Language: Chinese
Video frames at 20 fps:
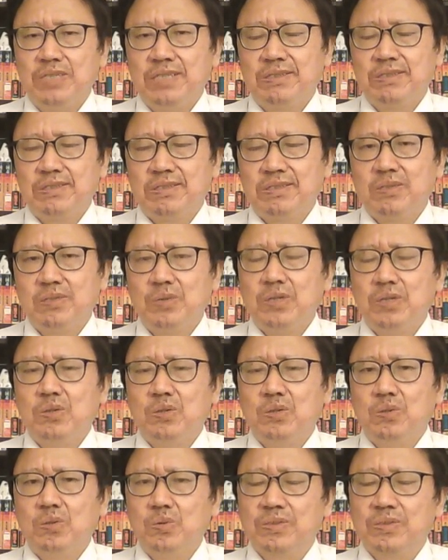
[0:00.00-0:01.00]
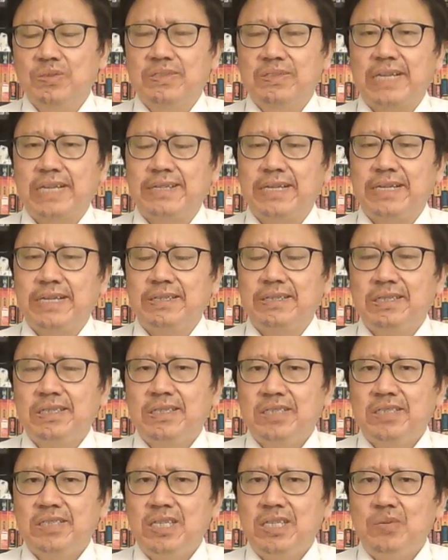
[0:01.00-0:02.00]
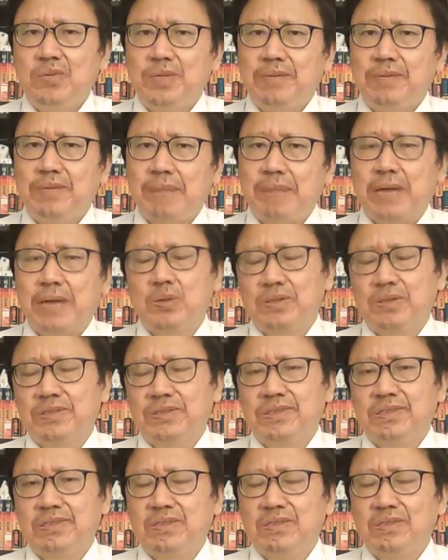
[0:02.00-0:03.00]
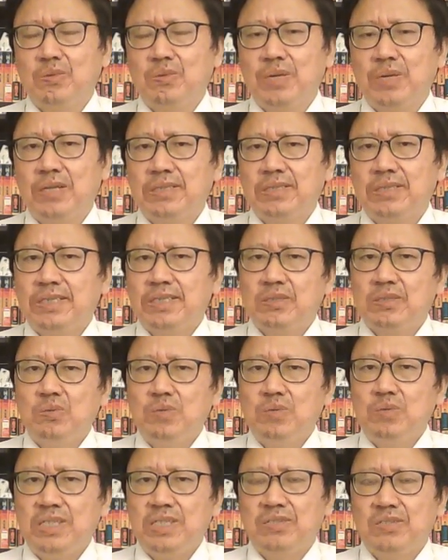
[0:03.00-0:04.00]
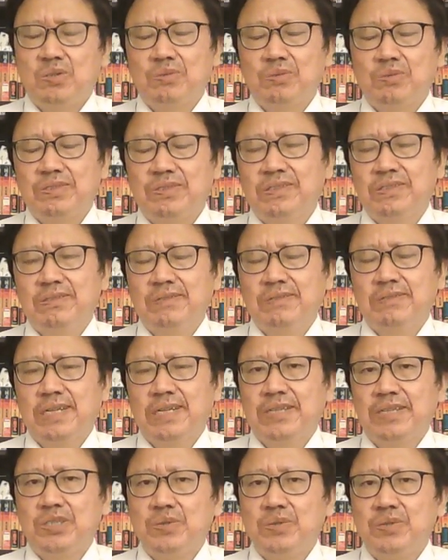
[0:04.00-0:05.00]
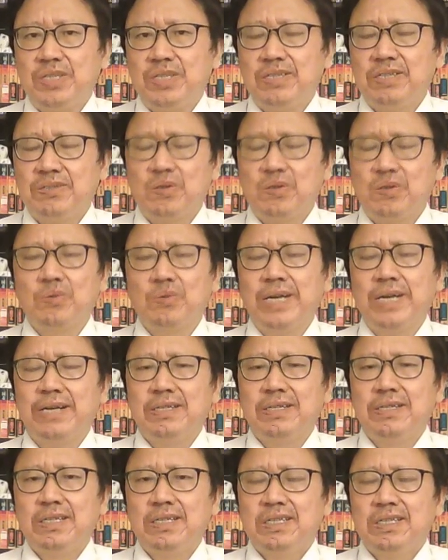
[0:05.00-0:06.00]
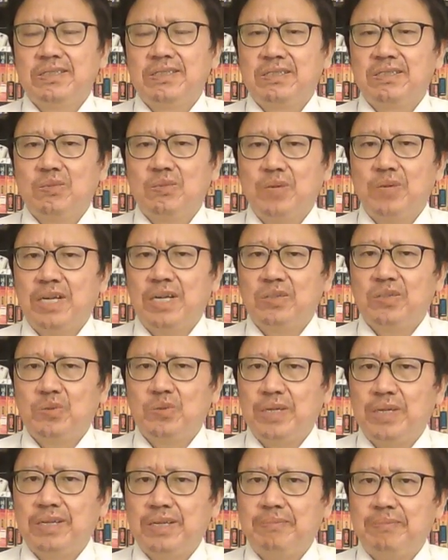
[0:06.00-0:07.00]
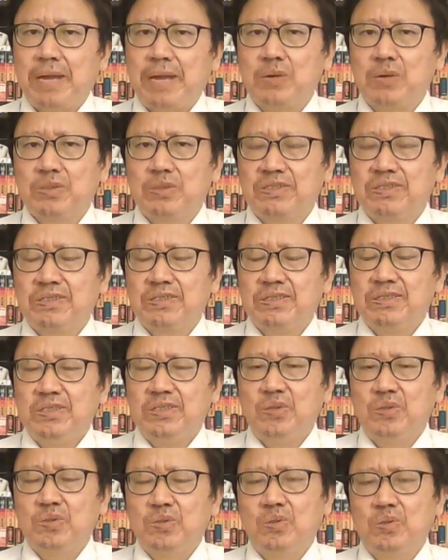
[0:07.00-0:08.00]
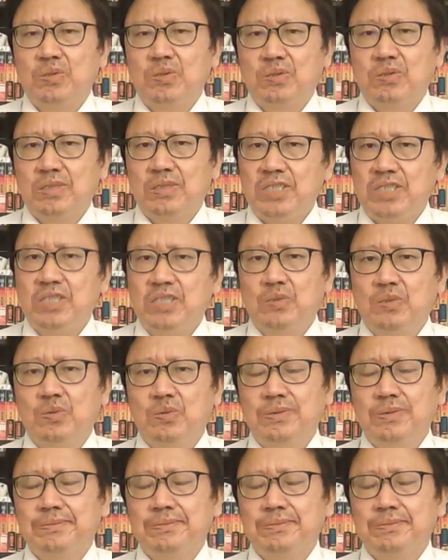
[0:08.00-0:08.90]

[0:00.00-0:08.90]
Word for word: 似乎又虎视眈眈，觊觎白俄罗斯，似乎要故技重施啊，旧戏重演，似乎要对白俄罗斯有所企图。